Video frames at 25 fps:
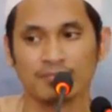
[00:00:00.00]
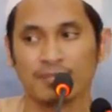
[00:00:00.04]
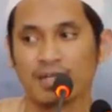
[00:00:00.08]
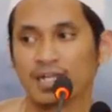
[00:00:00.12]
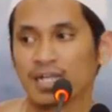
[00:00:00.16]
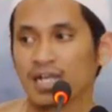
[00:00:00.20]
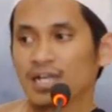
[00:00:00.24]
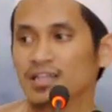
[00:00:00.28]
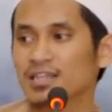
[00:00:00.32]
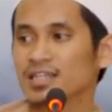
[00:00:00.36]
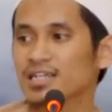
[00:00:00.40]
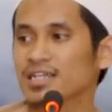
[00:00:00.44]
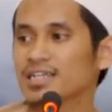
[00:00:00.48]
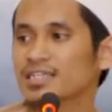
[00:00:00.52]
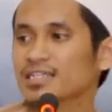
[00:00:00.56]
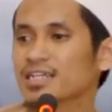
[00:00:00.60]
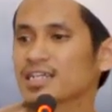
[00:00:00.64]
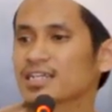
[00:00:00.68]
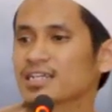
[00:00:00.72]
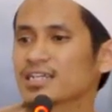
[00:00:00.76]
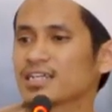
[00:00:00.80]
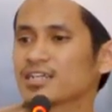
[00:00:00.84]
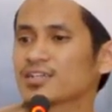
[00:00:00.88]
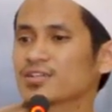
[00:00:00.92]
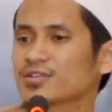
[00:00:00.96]
Maka Allah
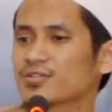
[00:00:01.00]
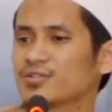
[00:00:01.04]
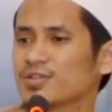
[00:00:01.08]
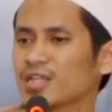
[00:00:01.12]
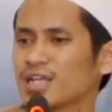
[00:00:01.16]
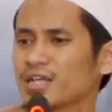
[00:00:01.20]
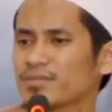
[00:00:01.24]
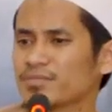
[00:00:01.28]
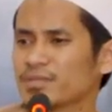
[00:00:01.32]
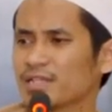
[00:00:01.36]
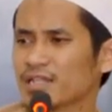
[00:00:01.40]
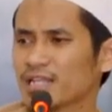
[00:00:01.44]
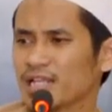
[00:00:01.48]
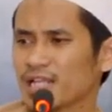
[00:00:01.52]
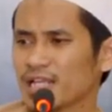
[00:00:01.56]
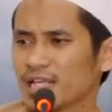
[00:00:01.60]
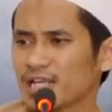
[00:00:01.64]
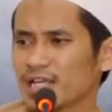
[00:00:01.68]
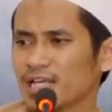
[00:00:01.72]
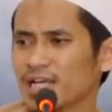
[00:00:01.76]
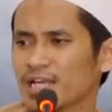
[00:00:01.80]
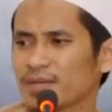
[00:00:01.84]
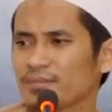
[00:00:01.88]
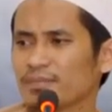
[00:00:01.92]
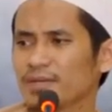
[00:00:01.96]
katakan, "Qul
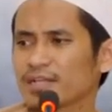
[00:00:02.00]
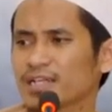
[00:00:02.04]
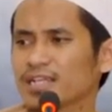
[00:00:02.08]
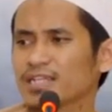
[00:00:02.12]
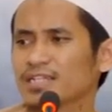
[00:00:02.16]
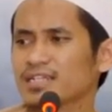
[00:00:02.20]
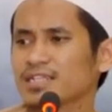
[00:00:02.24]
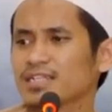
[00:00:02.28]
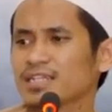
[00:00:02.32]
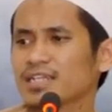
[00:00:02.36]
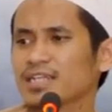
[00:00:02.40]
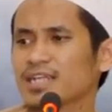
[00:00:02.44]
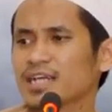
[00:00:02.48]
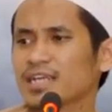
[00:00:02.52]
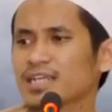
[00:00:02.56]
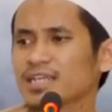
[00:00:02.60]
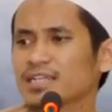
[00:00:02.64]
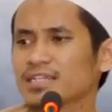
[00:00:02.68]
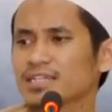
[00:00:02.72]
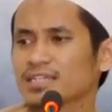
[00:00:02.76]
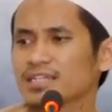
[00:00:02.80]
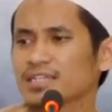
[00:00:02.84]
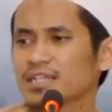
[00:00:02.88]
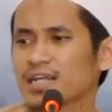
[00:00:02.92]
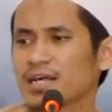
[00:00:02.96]
abillah, apakah dengan
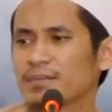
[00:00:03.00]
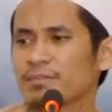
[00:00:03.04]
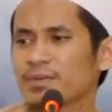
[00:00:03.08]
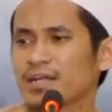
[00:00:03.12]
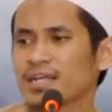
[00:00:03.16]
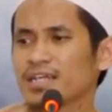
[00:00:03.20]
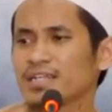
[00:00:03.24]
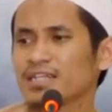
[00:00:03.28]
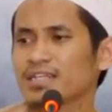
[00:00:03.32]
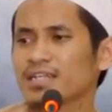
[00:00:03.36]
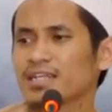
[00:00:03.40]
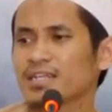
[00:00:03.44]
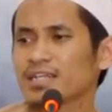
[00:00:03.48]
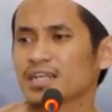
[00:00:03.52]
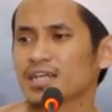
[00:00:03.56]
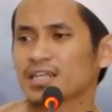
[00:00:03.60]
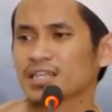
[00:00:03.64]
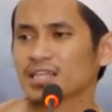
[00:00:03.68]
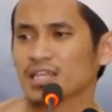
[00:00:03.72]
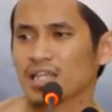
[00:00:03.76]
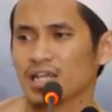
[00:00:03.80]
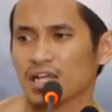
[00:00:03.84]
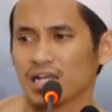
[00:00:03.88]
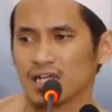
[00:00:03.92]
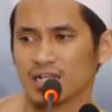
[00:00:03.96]
ayat apakah dengan
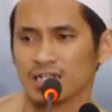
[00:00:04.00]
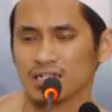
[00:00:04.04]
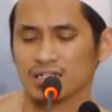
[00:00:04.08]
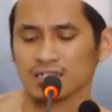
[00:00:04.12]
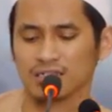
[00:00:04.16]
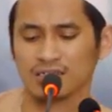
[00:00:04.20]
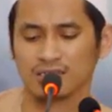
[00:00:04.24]
Allah?